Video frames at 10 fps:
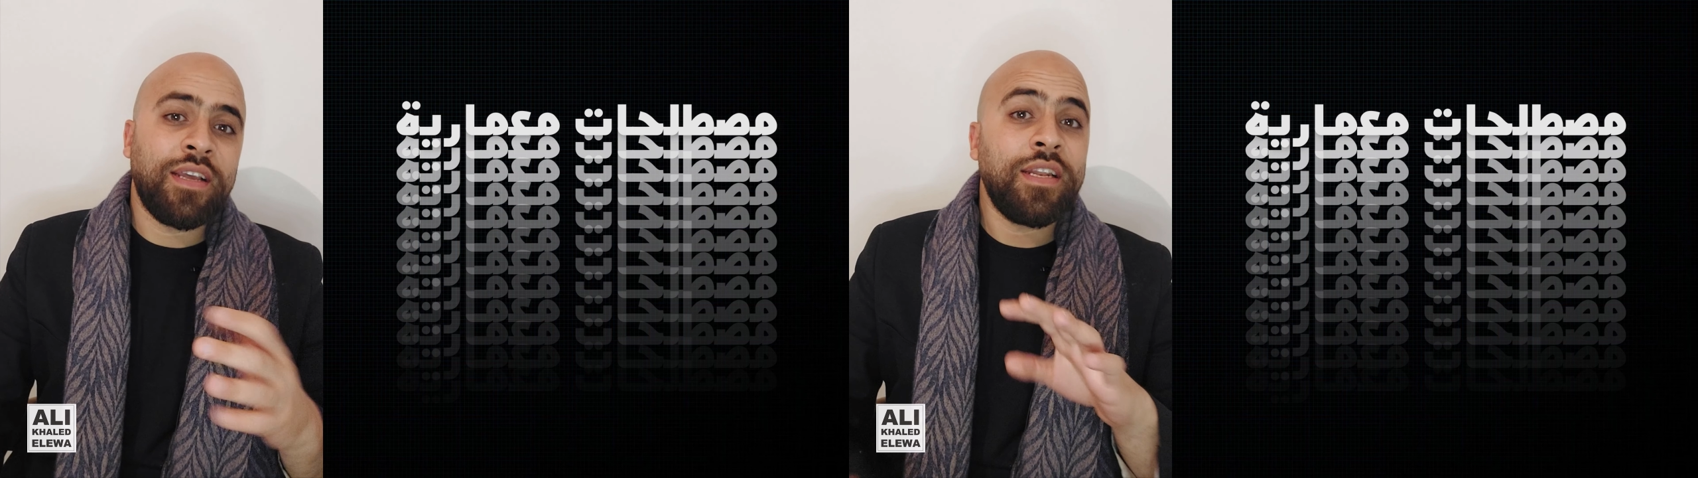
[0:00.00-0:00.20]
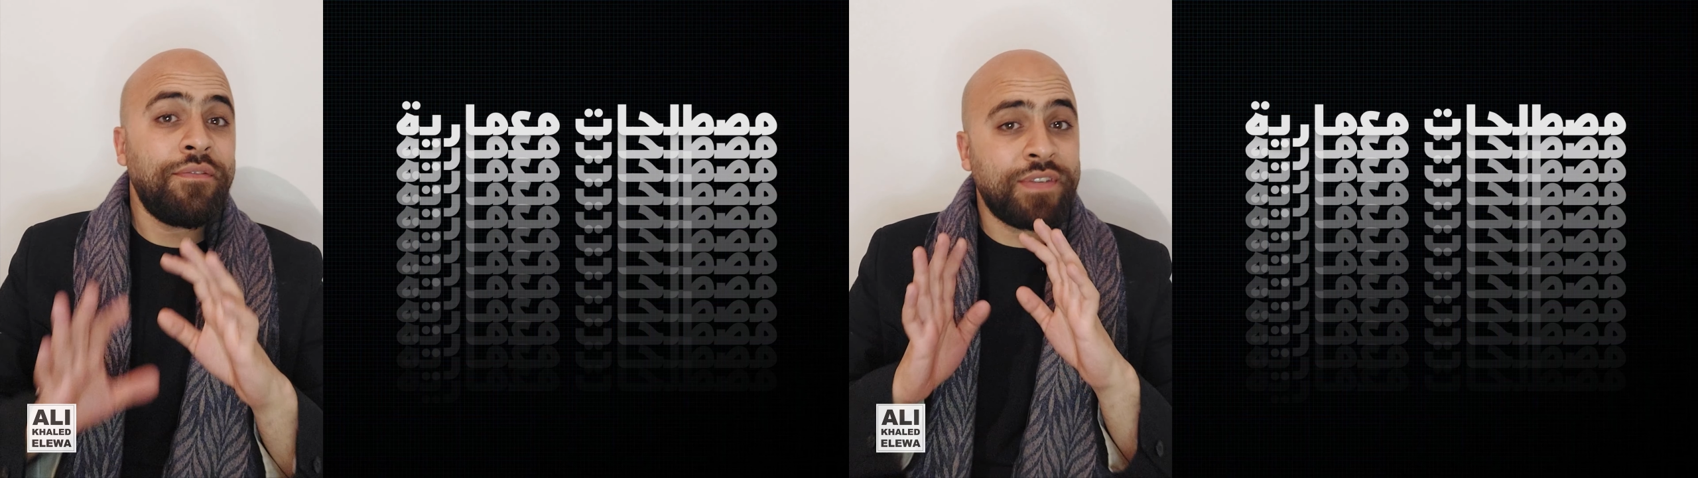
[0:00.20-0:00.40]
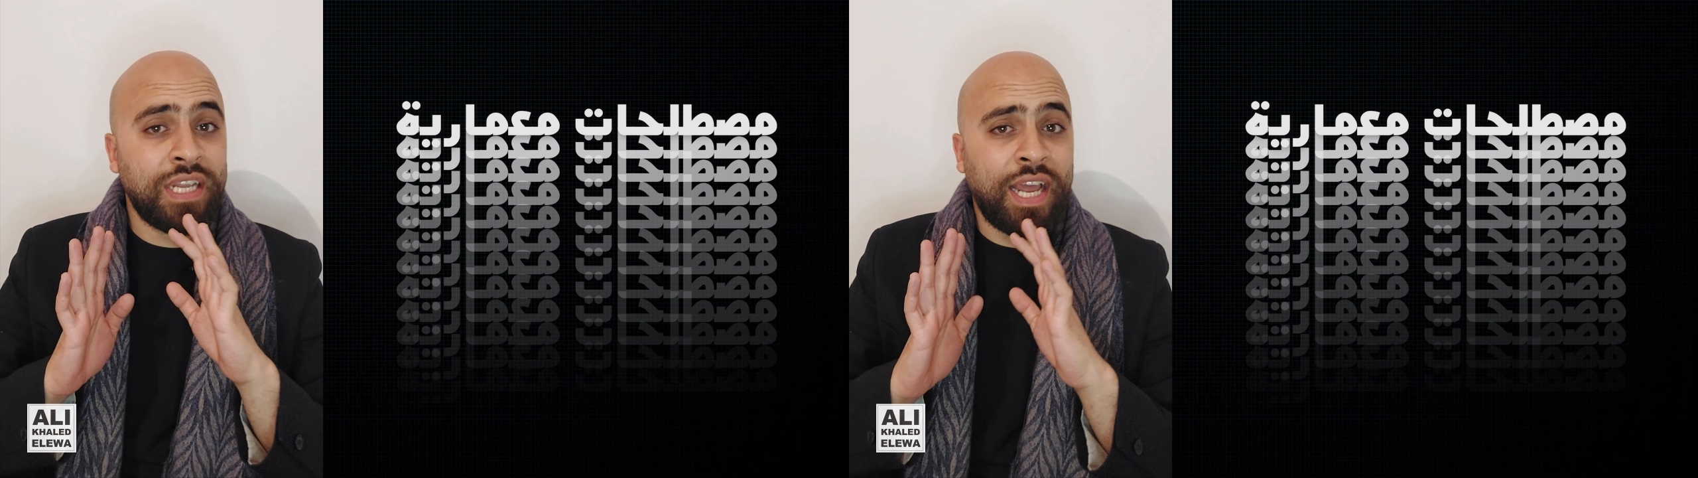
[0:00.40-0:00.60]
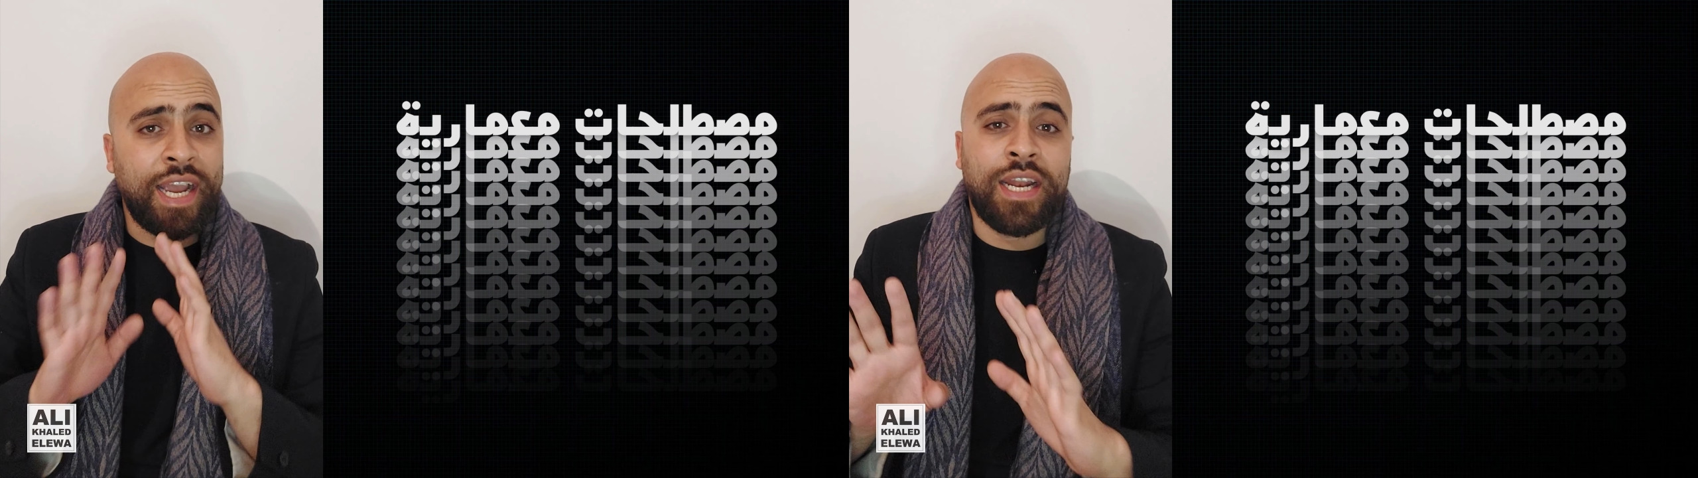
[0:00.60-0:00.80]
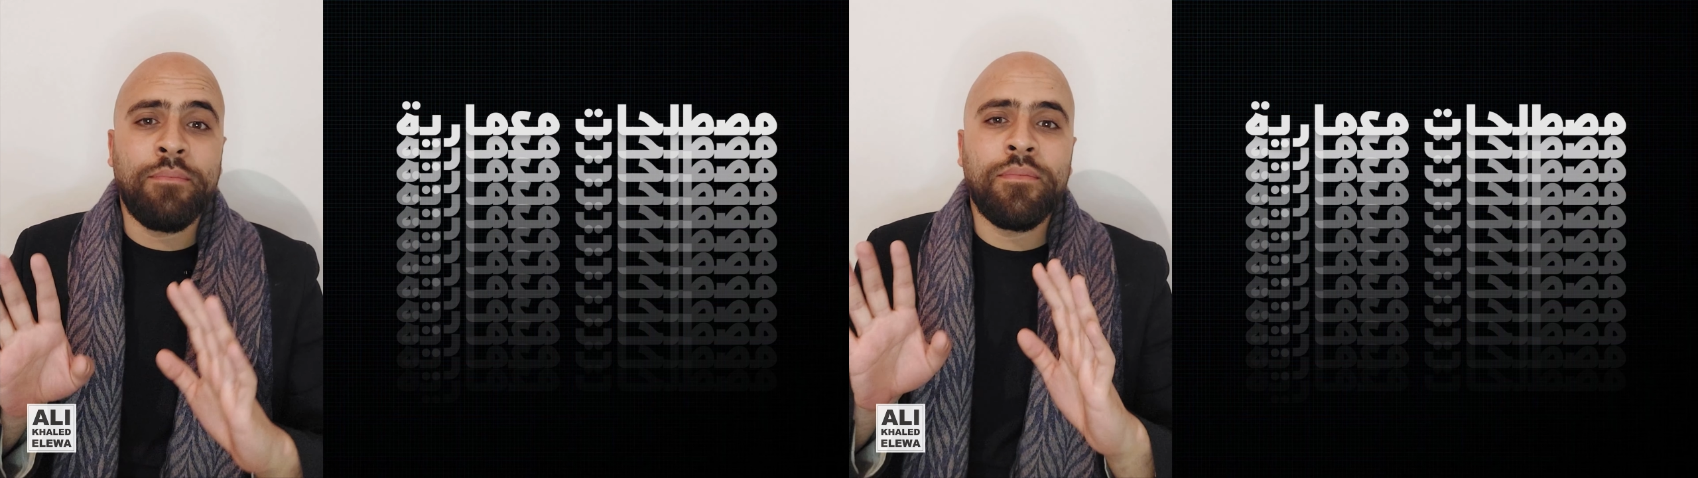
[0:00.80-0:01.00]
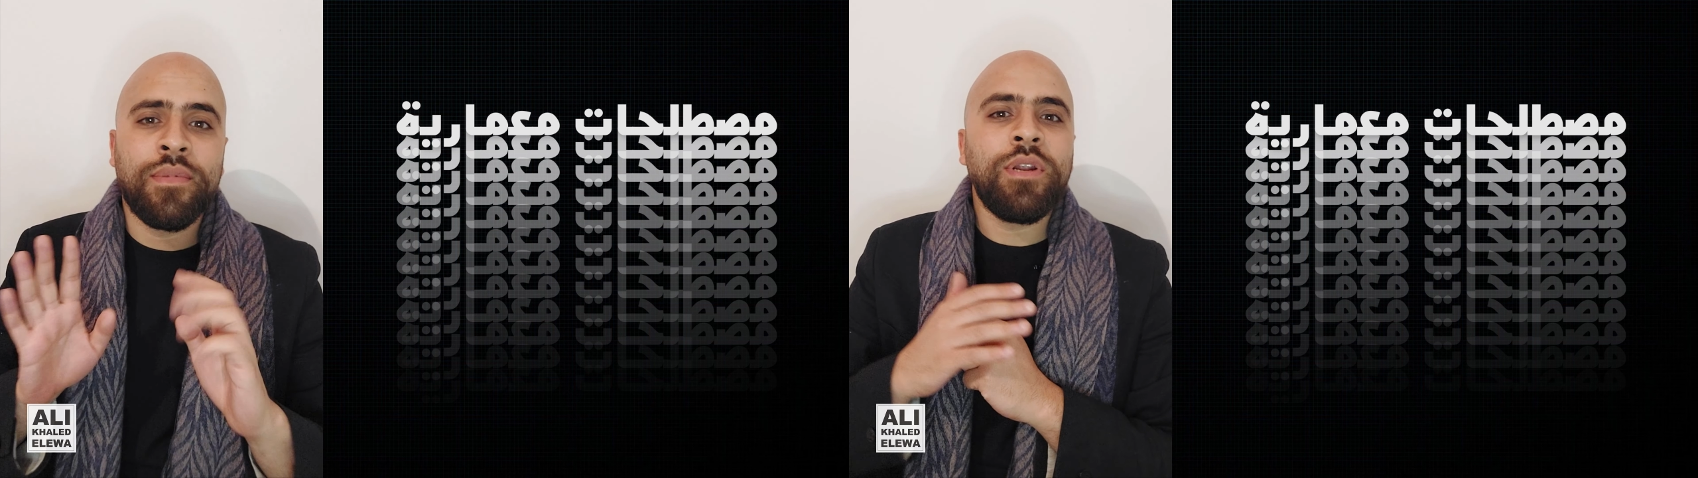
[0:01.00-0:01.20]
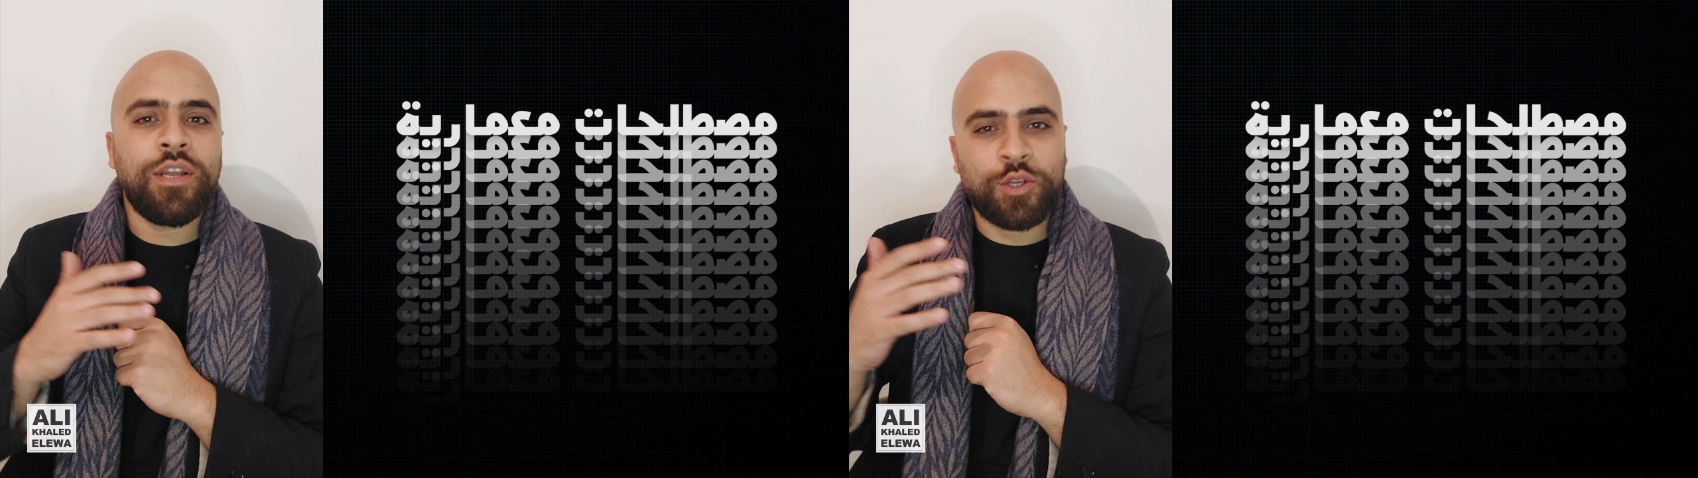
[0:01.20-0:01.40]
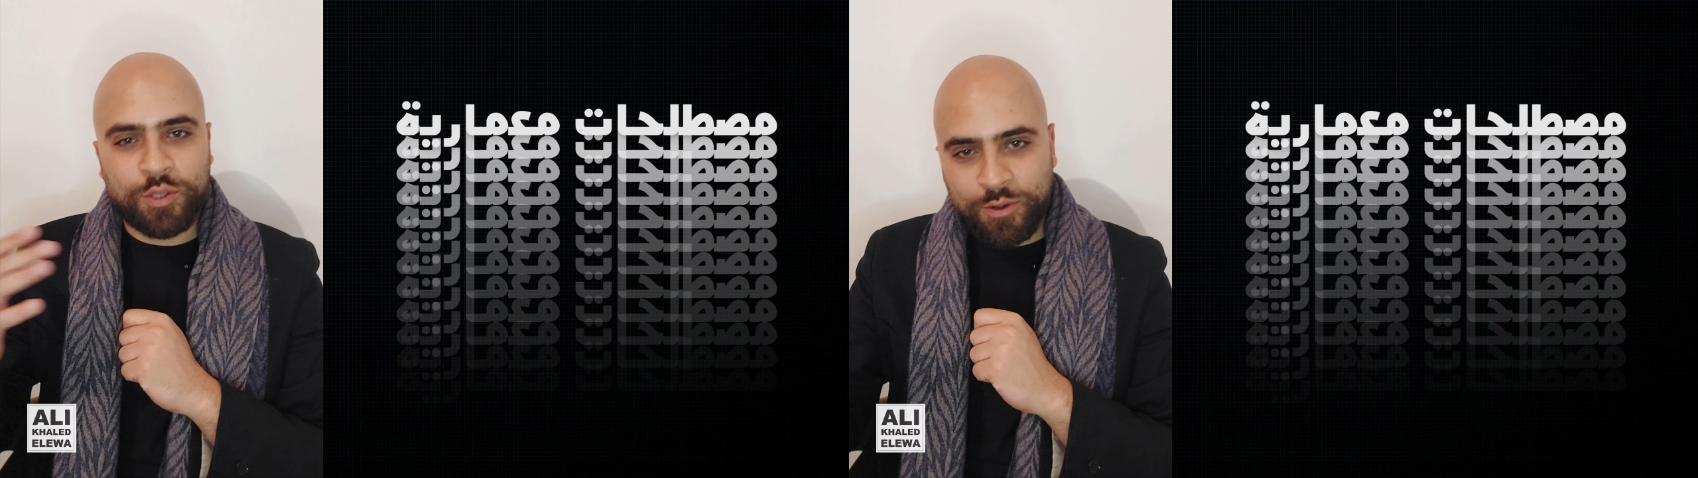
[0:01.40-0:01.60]
نفس العالم
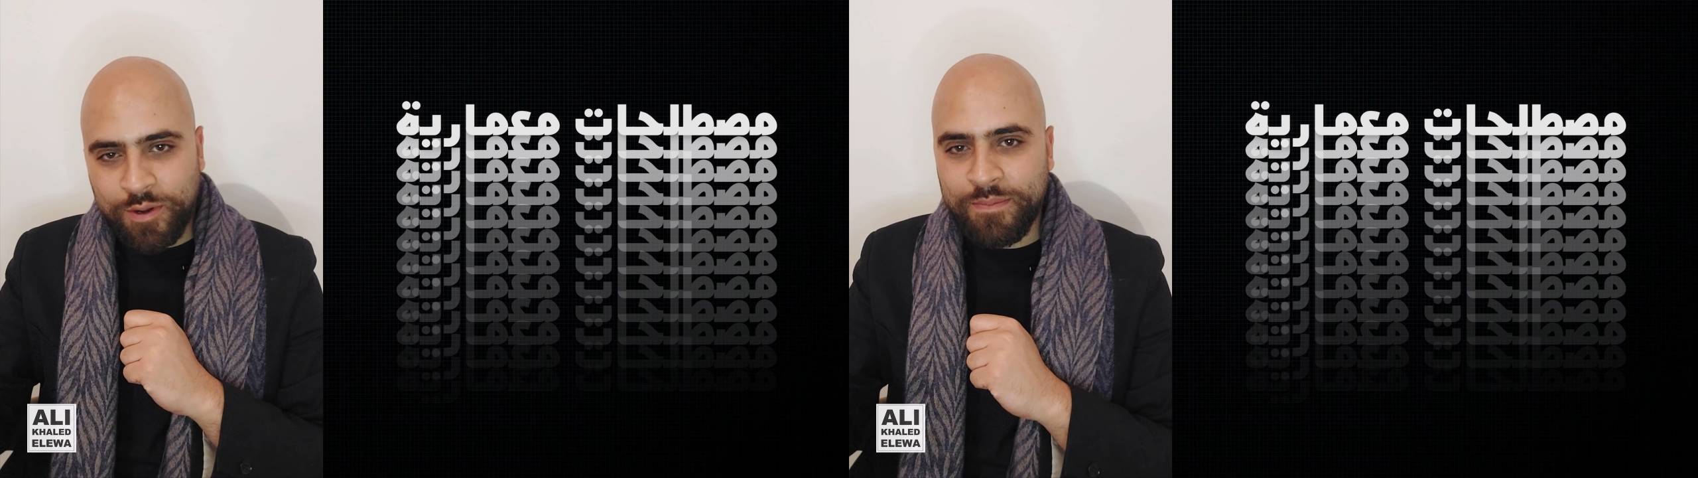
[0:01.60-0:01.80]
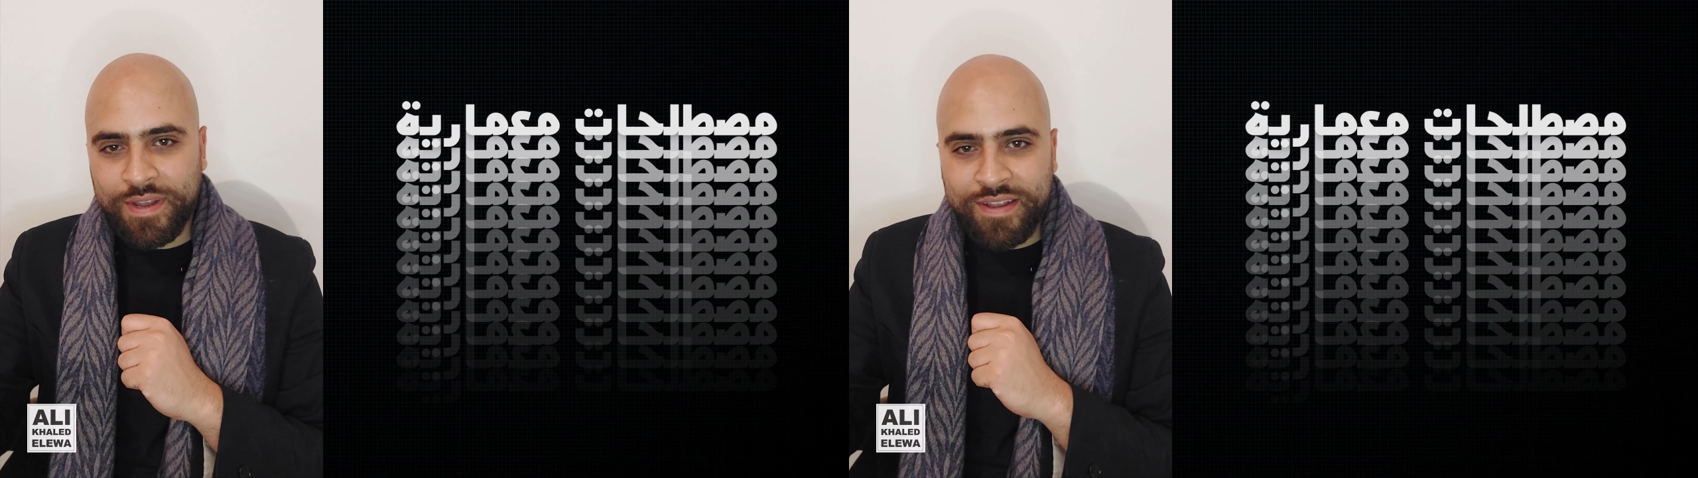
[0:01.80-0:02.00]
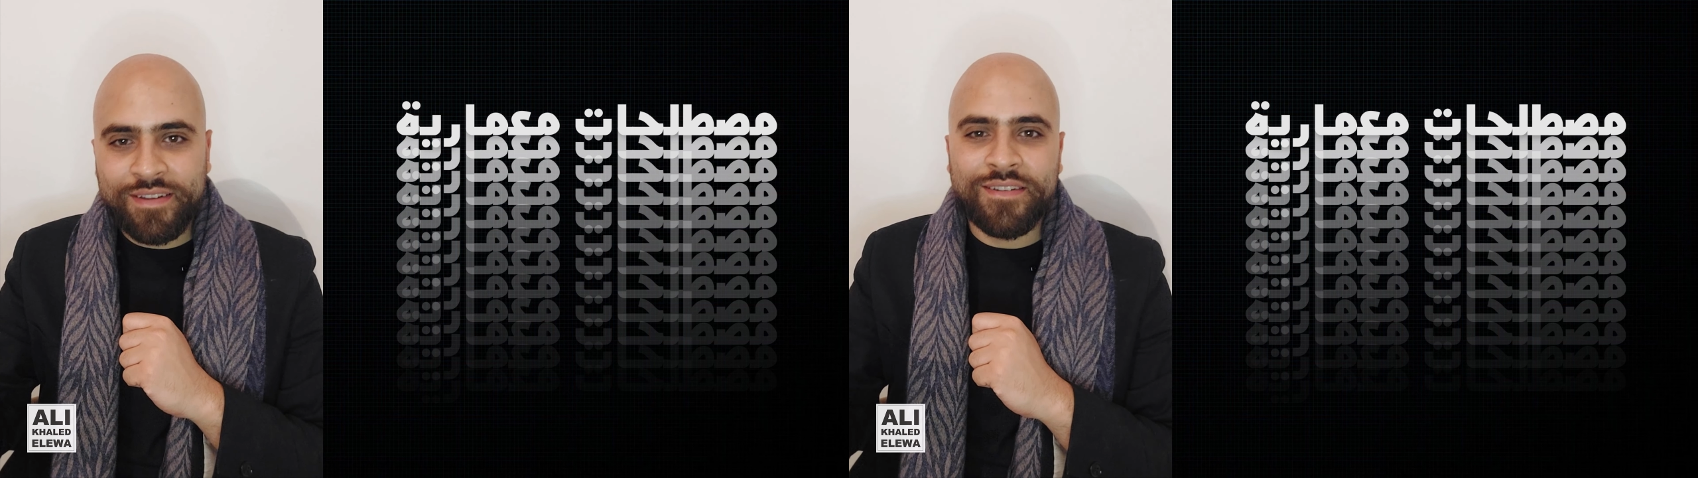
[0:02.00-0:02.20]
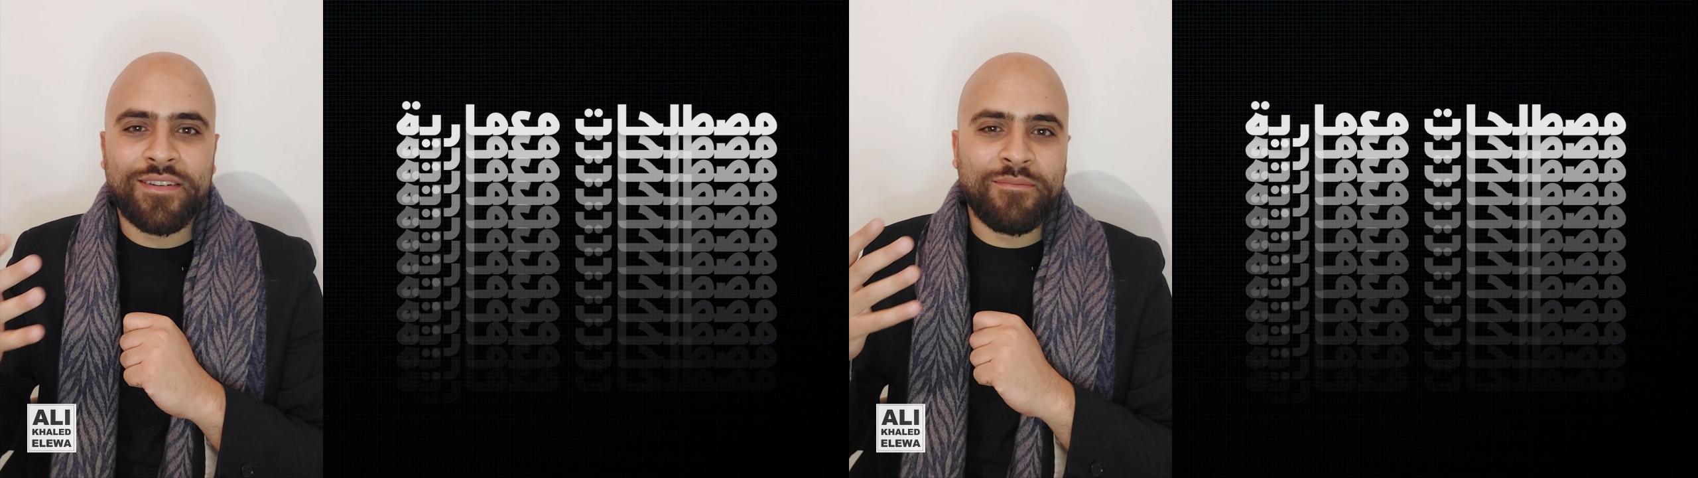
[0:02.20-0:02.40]
بالاشتراك بقى